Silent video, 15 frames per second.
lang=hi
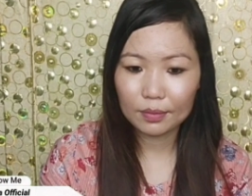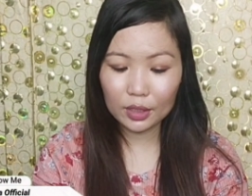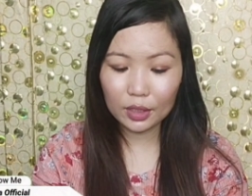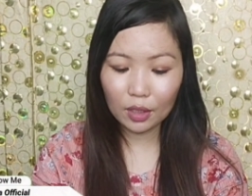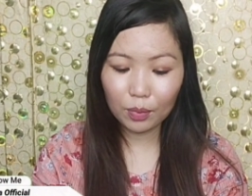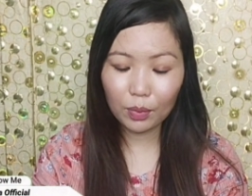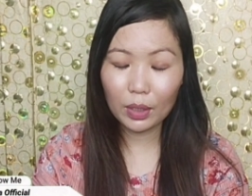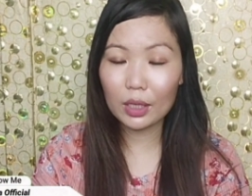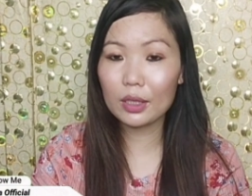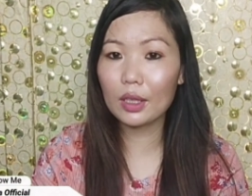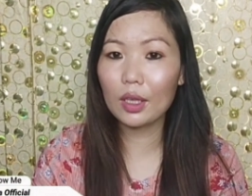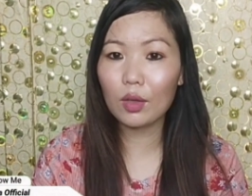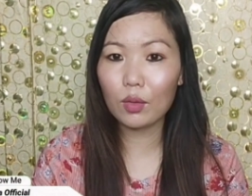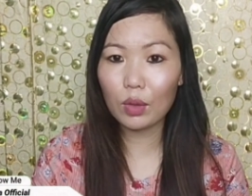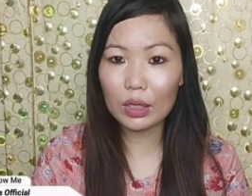इसका प्राइस
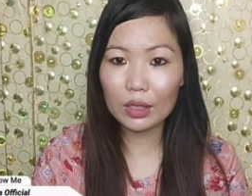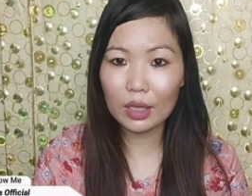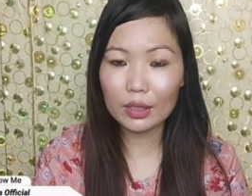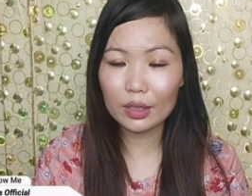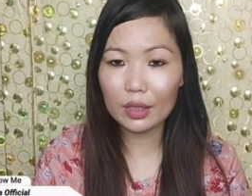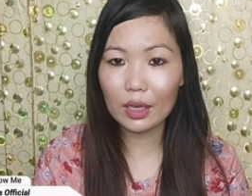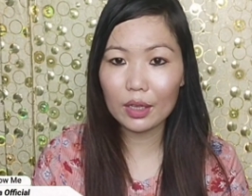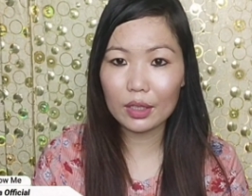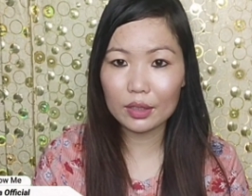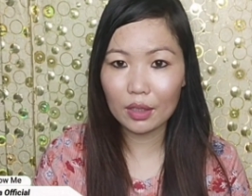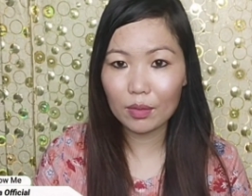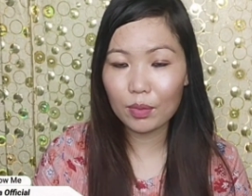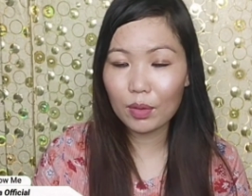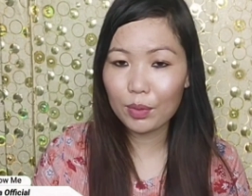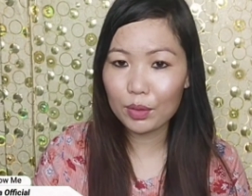है वन नाइनटी नाइन है
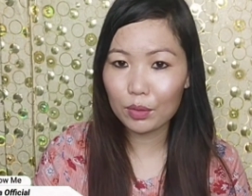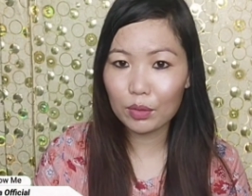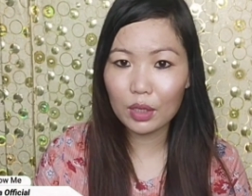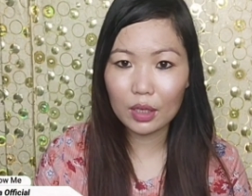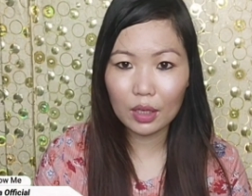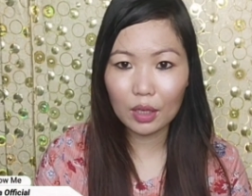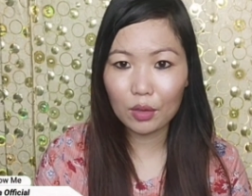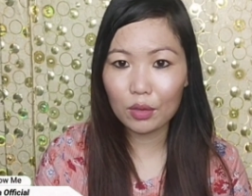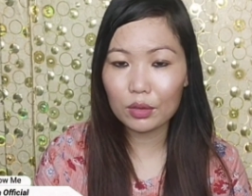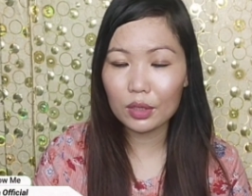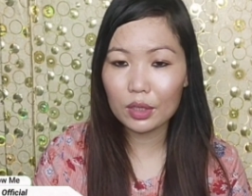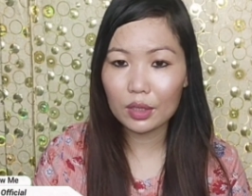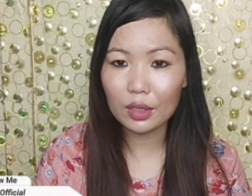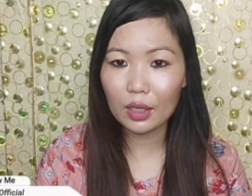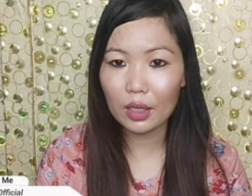सौ पे टू ईयर का
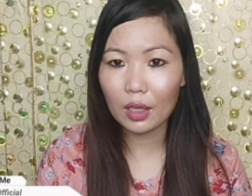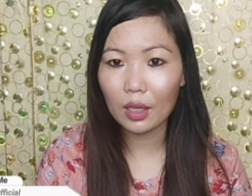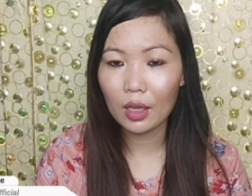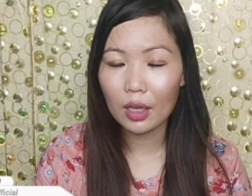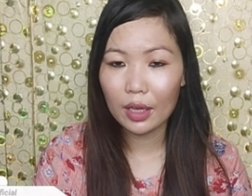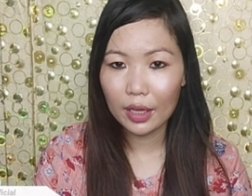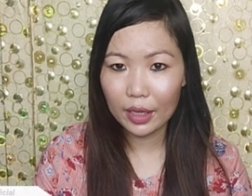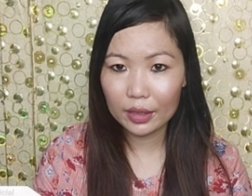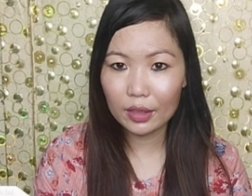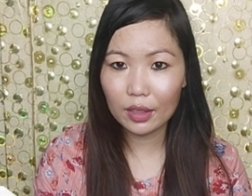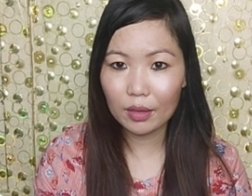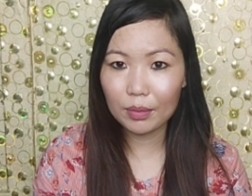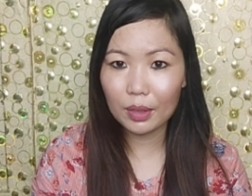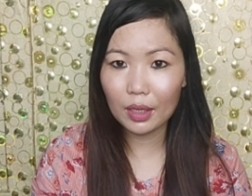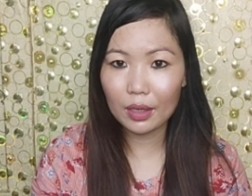क्वान्टिटी है एट
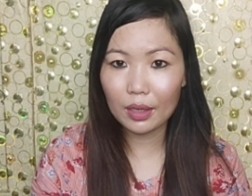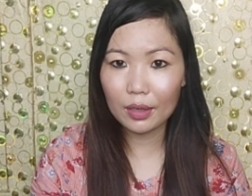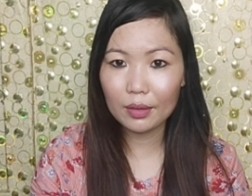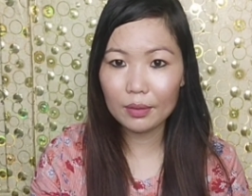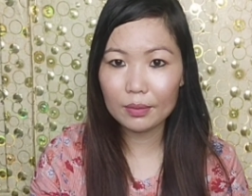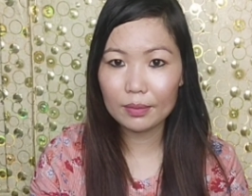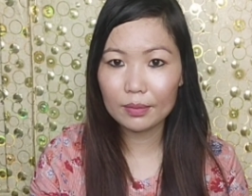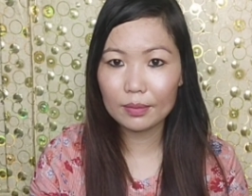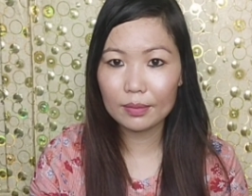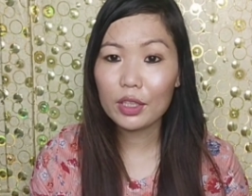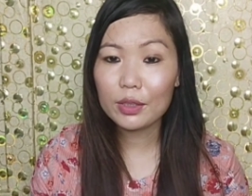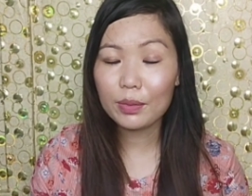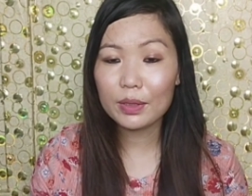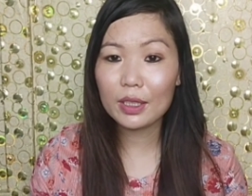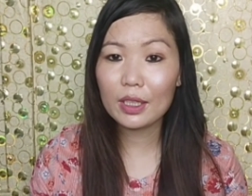ग्राम का है
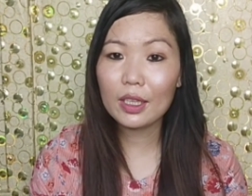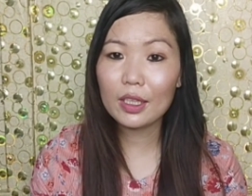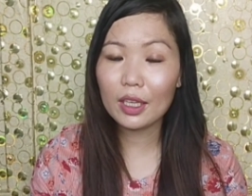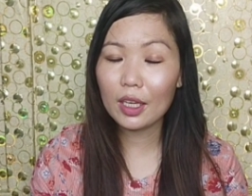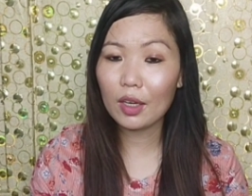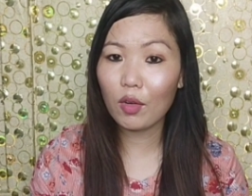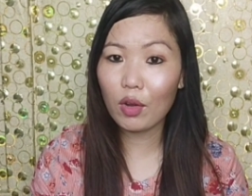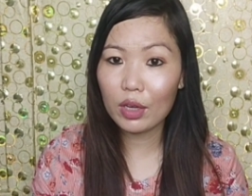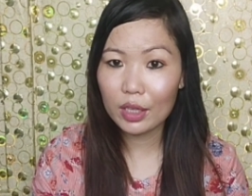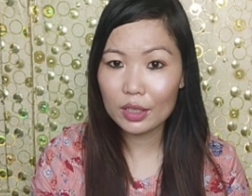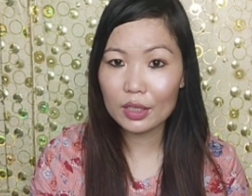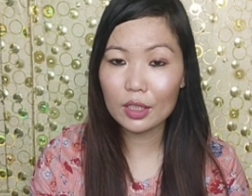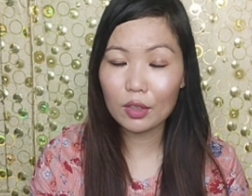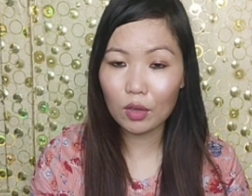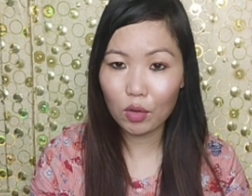स्पेशली ये ऑयली
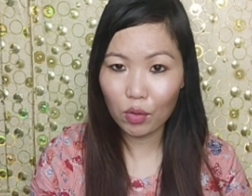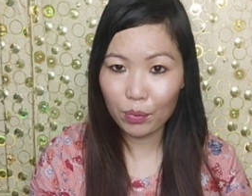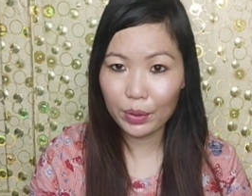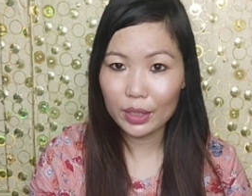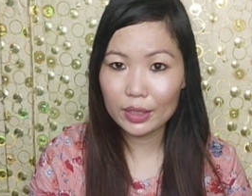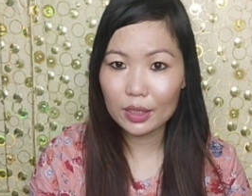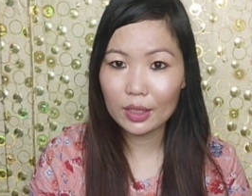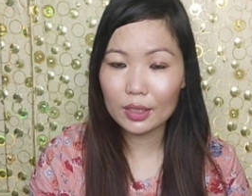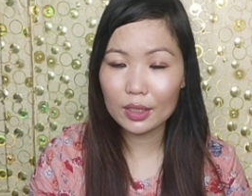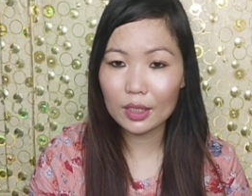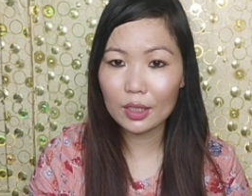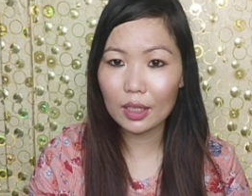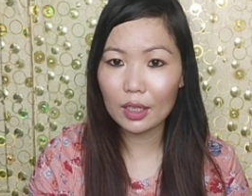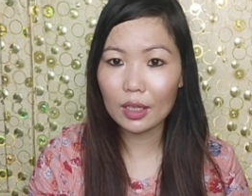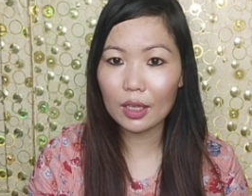स्किन और कॉम्बिनेशन
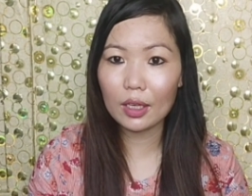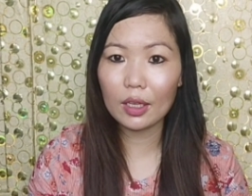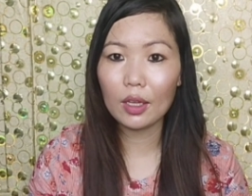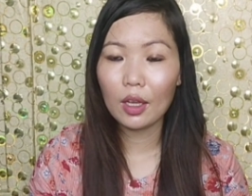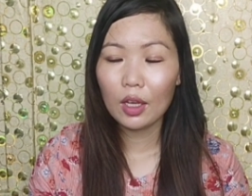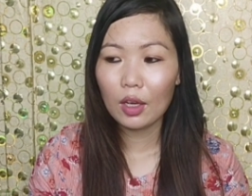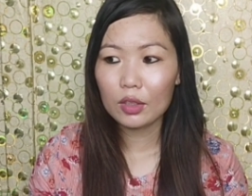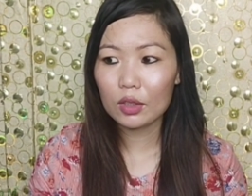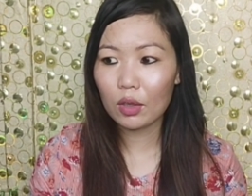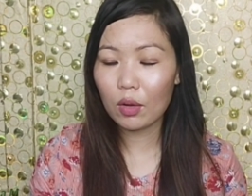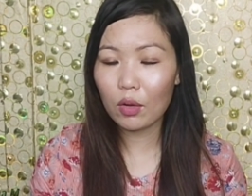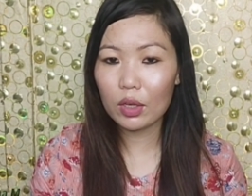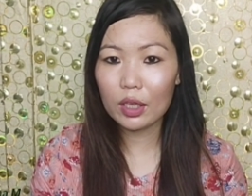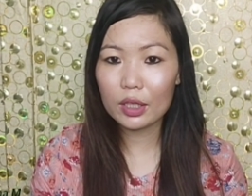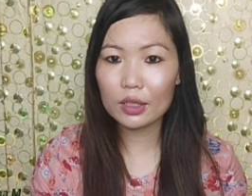स्किन के लिए है सो
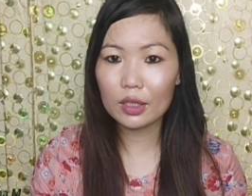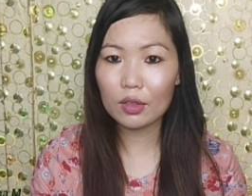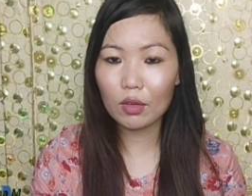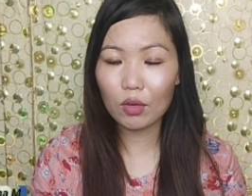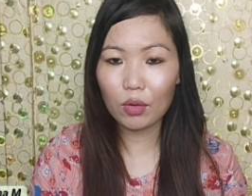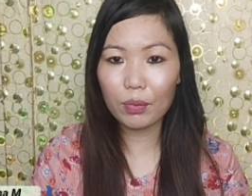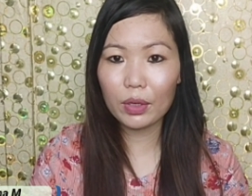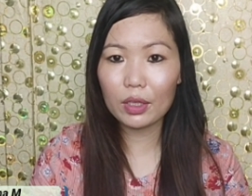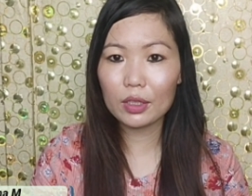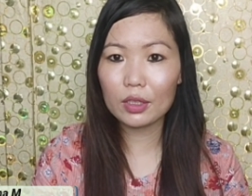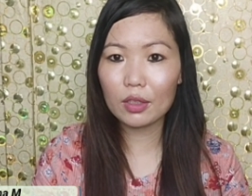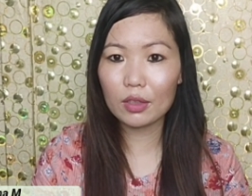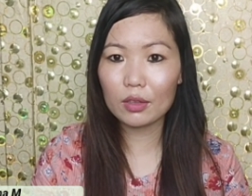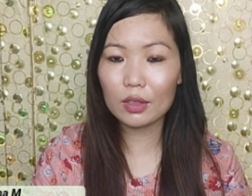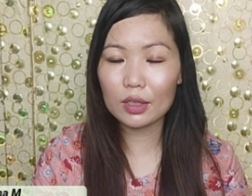ऑयली स्किन और कॉम्बिनेशन
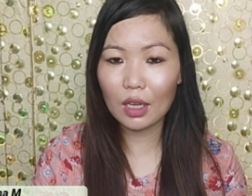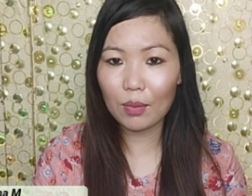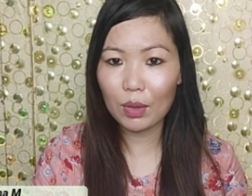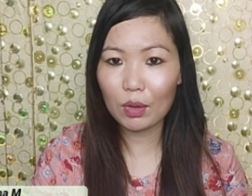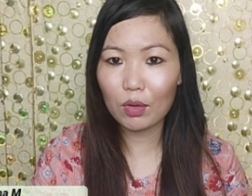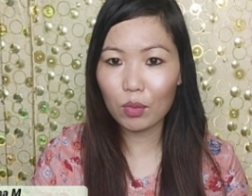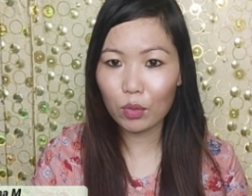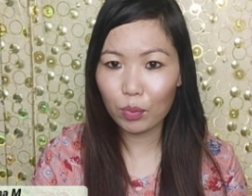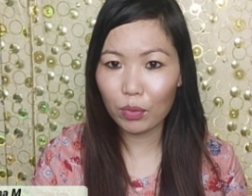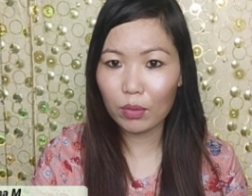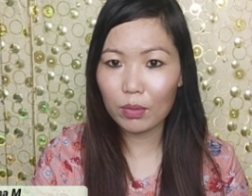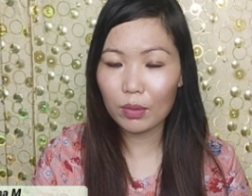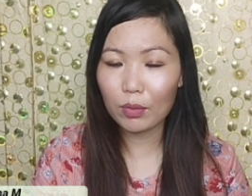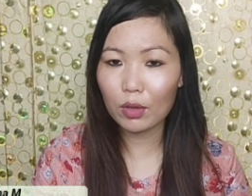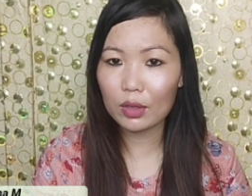स्किन जो सामर को बहुत
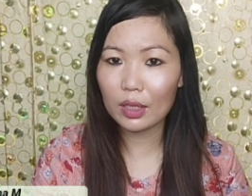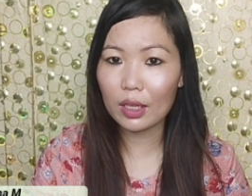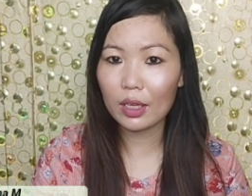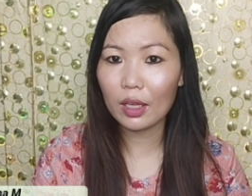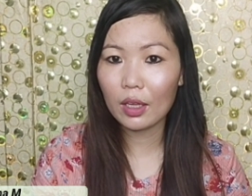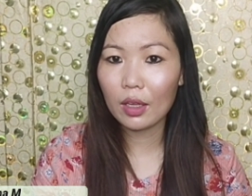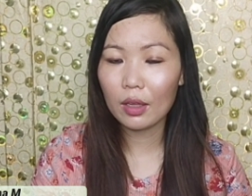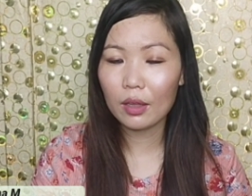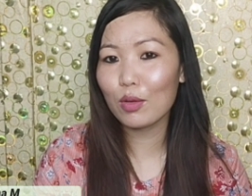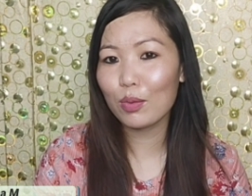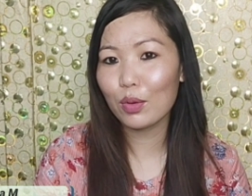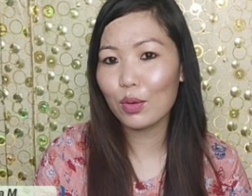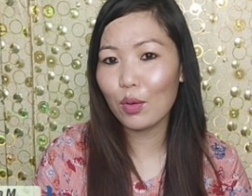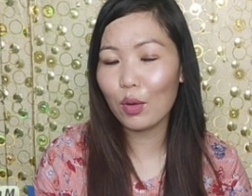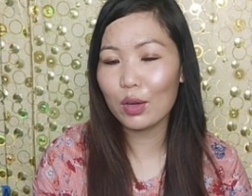प्रॉब्लम होता है तो
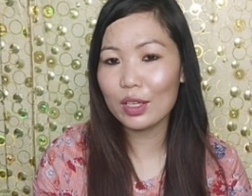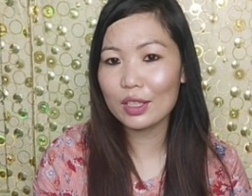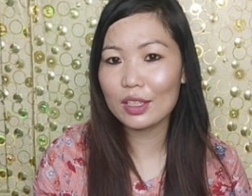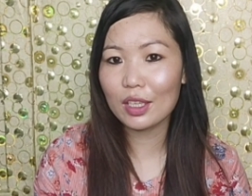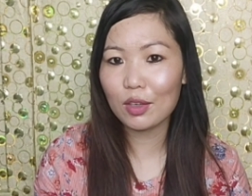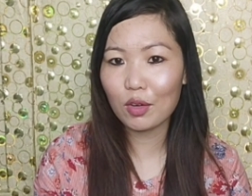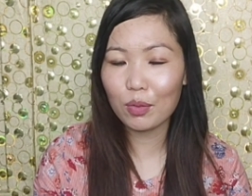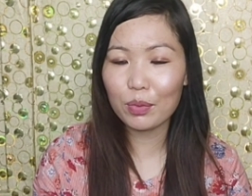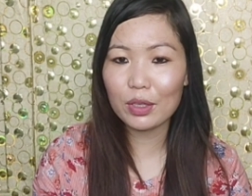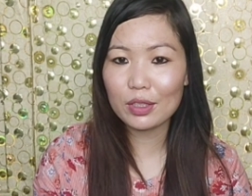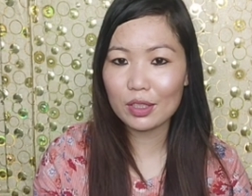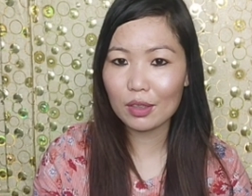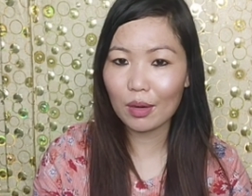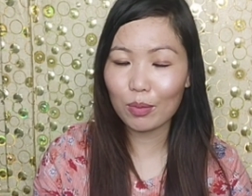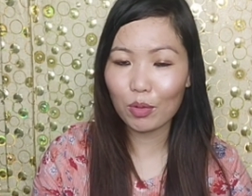भी ऑयली स्किन
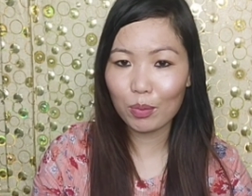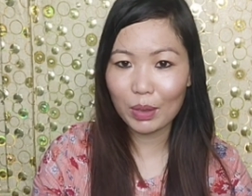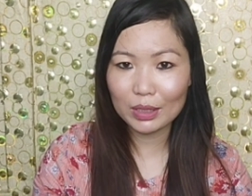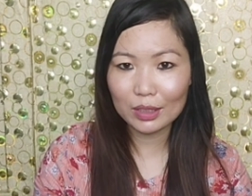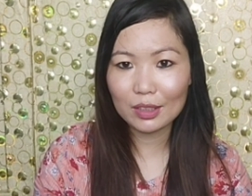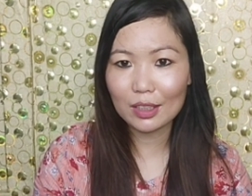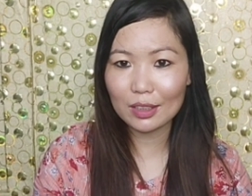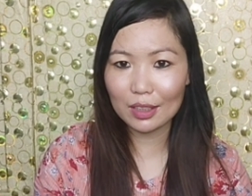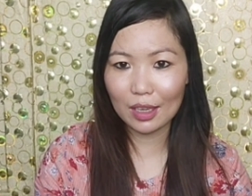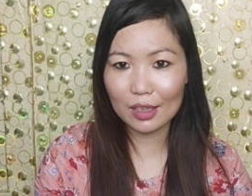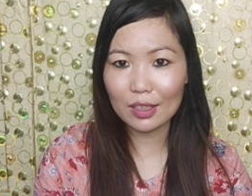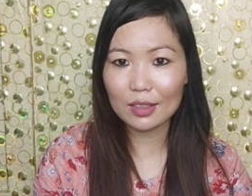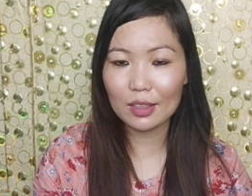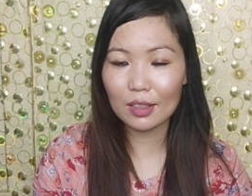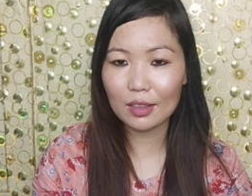कॉम्बिनेशन आप लोग परचेज कर ट्राई
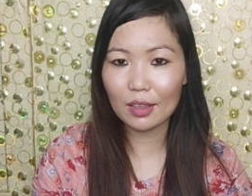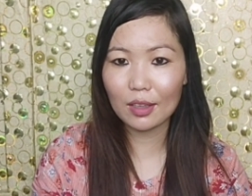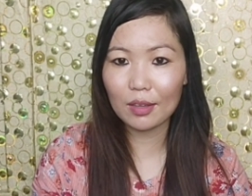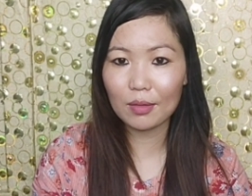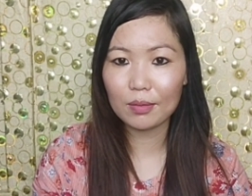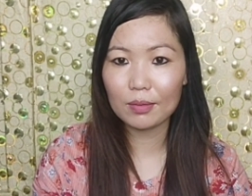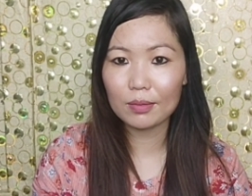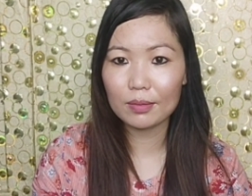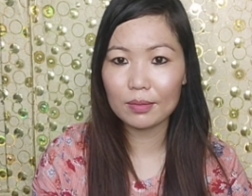कर सकते हैं